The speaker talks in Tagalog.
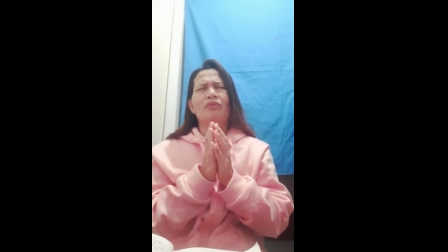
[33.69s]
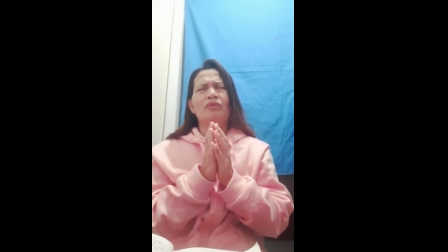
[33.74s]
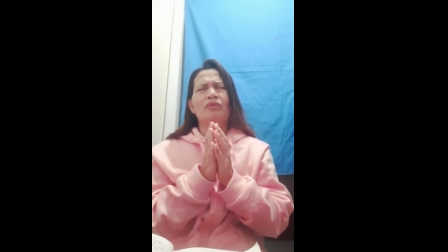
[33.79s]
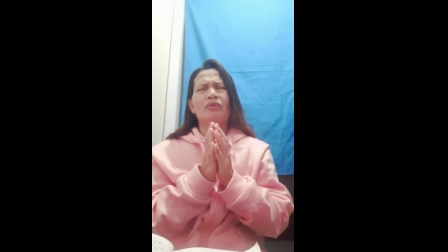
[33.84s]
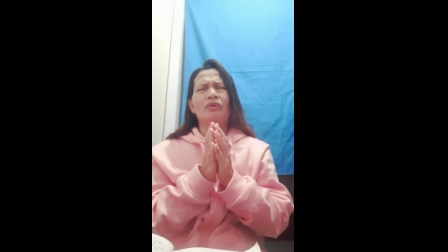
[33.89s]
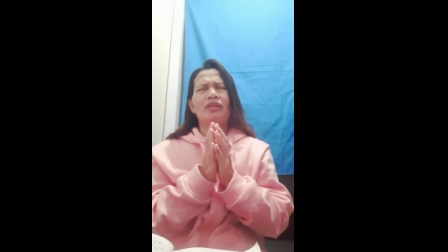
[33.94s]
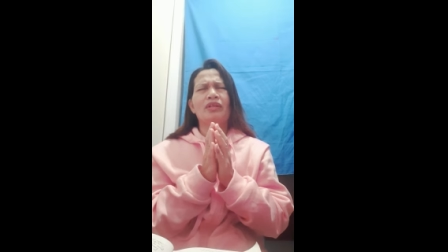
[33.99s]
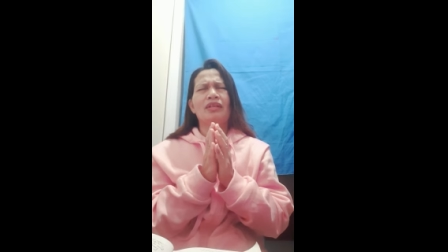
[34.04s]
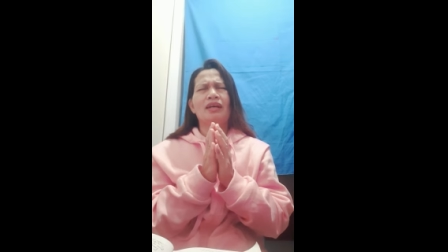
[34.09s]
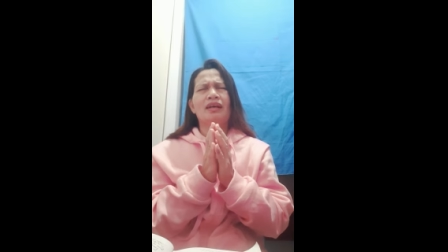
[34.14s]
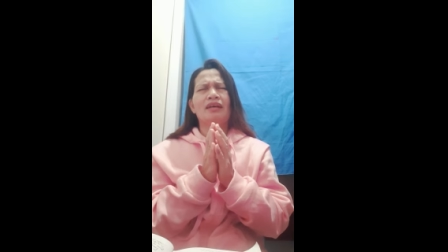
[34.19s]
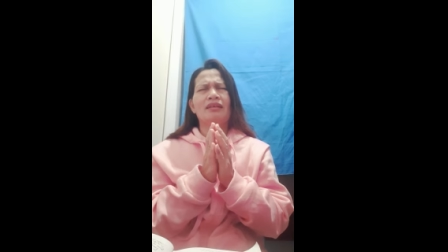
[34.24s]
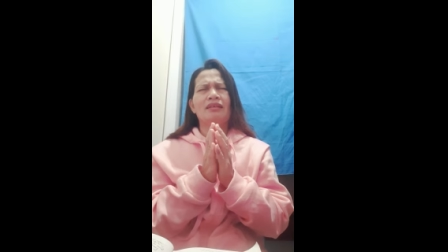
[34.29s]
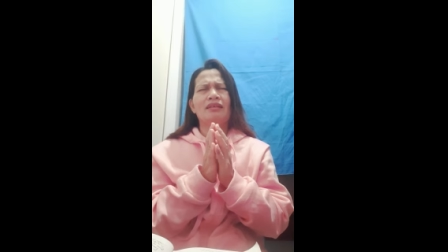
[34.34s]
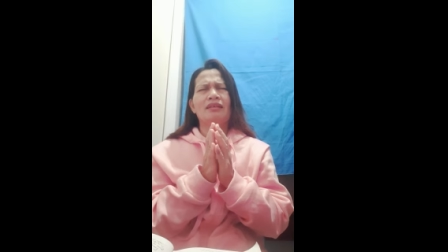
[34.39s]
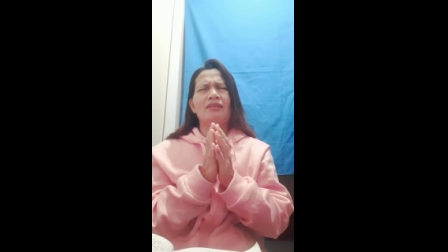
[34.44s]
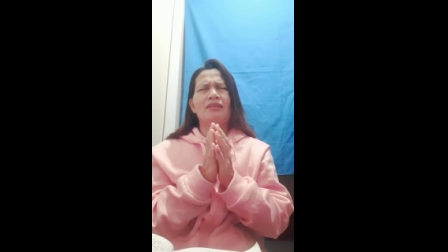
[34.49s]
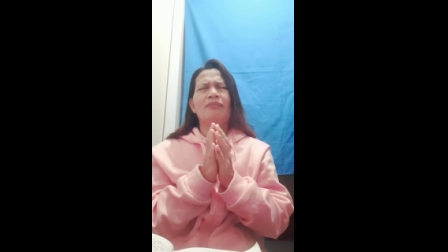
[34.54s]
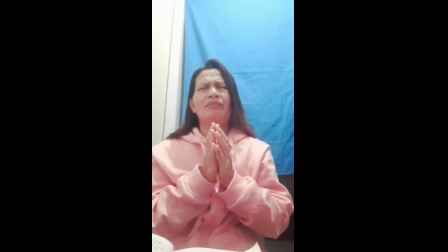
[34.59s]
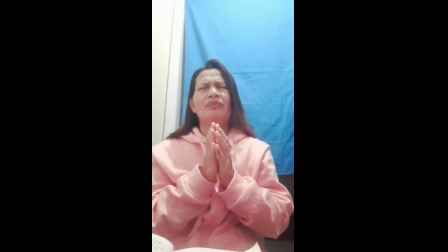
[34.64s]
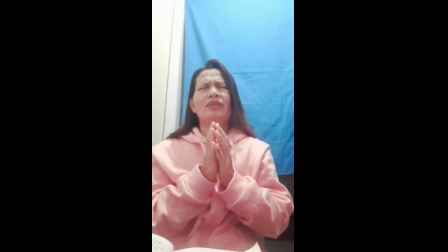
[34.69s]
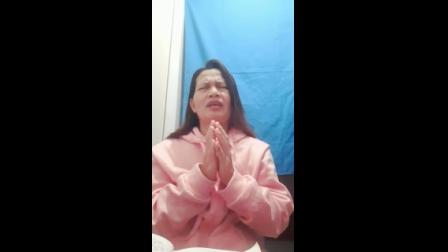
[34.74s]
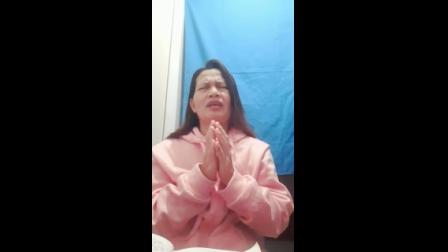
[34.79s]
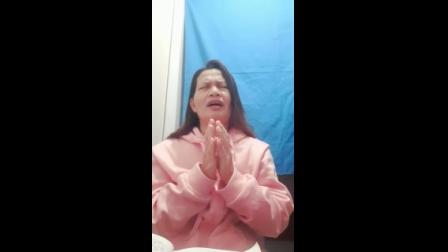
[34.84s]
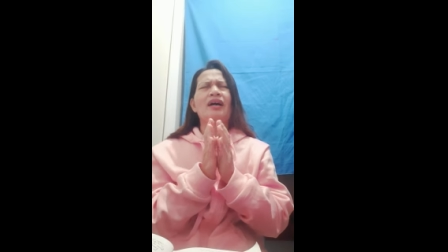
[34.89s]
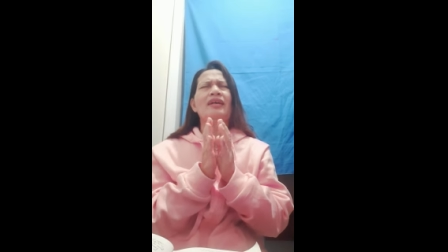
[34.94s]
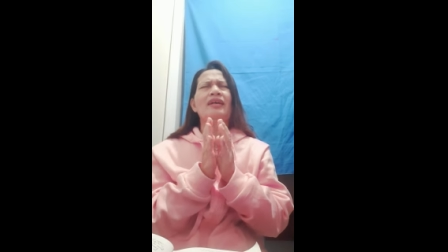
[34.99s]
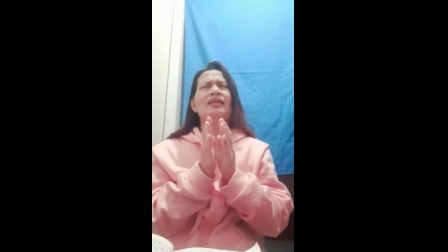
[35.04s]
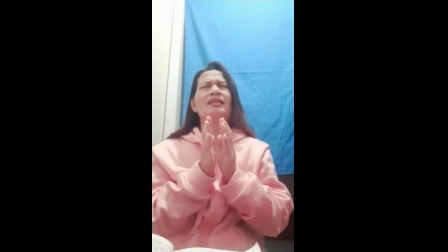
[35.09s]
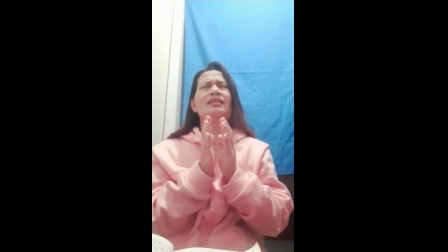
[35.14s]
Lord, na aking
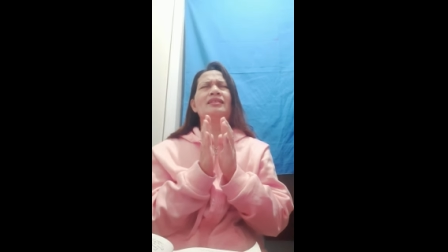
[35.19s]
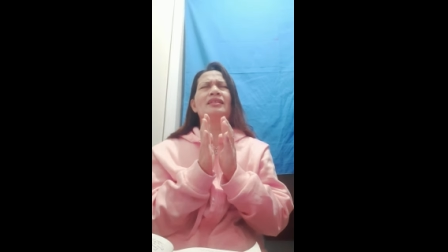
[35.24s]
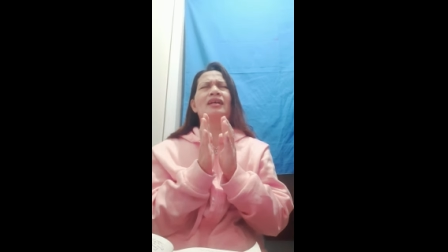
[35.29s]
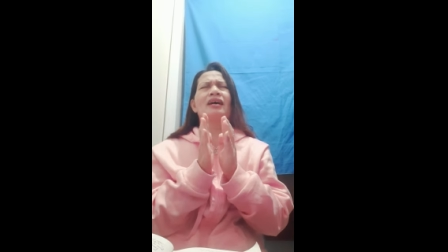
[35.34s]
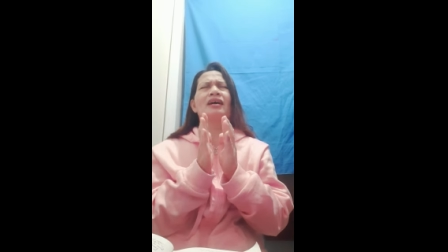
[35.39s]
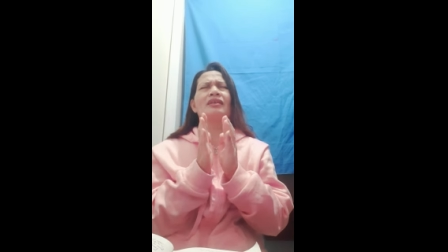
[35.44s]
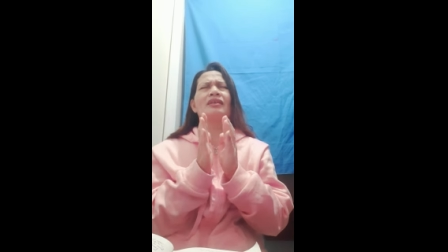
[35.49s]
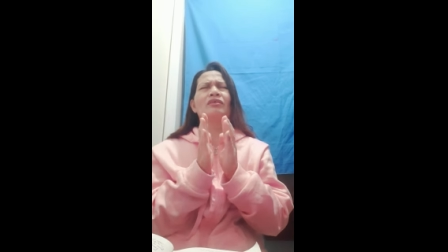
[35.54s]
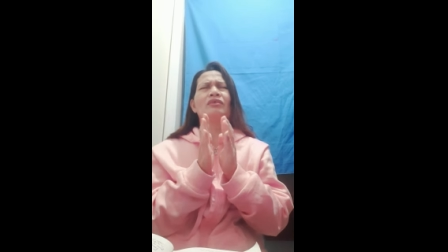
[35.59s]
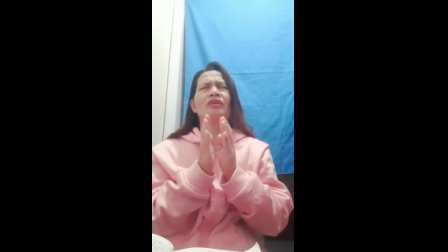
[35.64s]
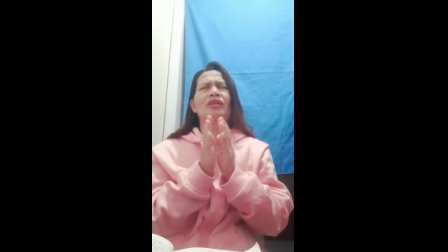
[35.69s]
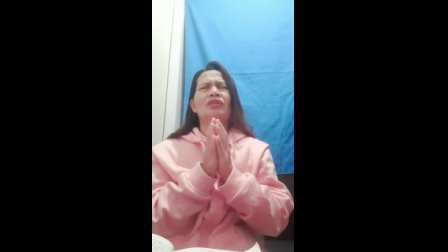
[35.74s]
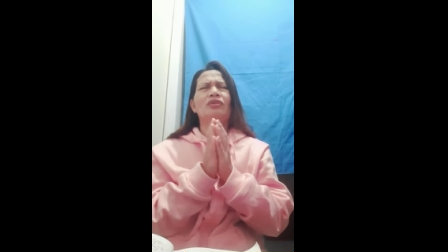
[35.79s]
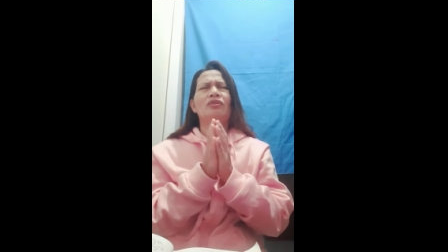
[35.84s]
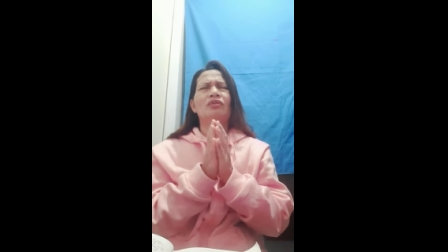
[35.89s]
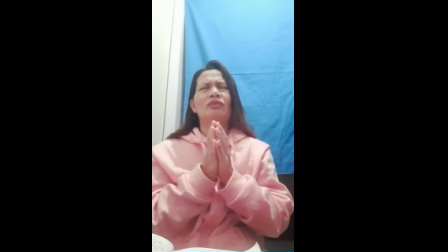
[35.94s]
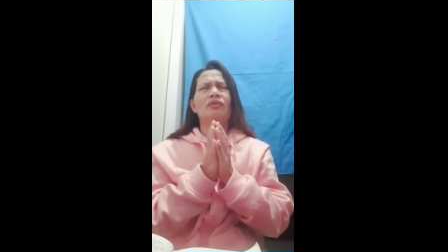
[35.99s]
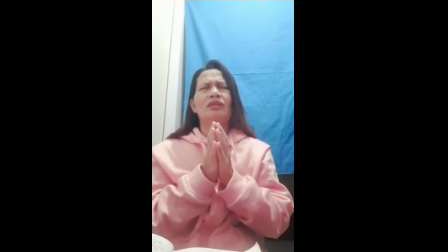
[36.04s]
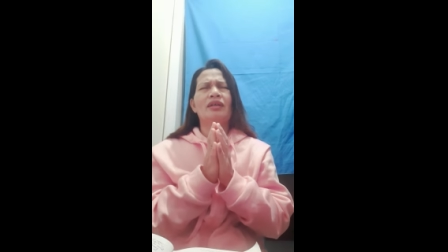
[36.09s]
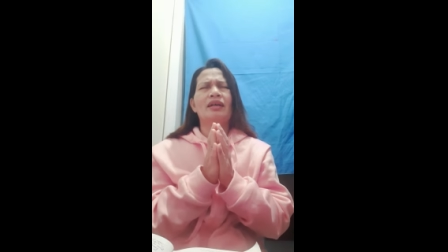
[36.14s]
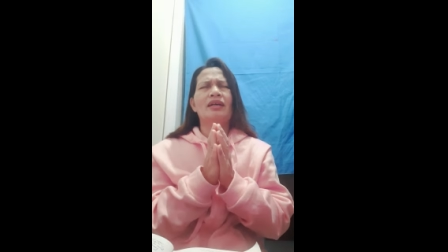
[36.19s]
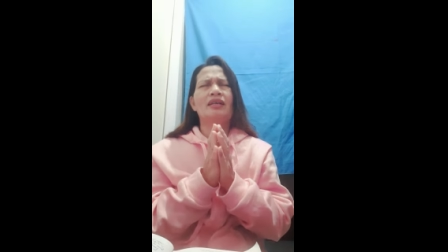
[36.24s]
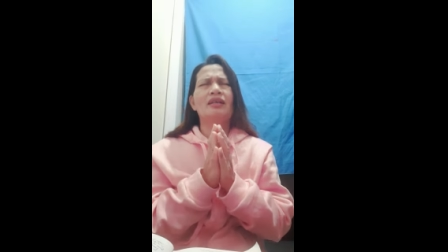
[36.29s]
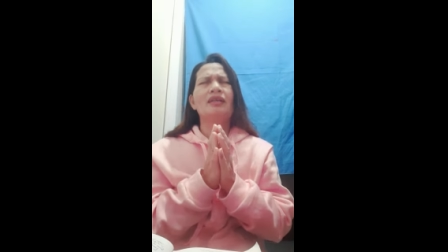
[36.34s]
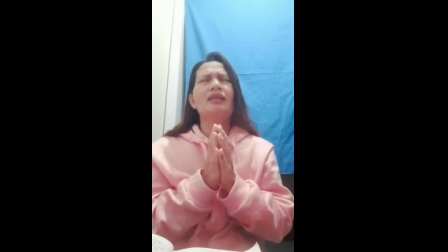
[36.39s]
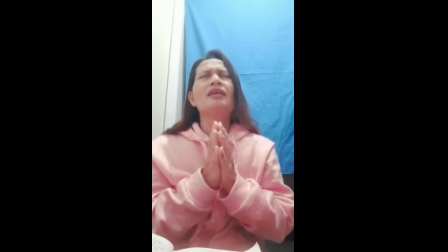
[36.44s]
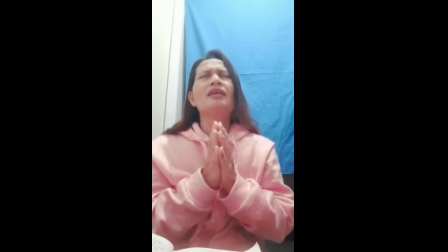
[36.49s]
yakayag sa araw na ito, Lord, ay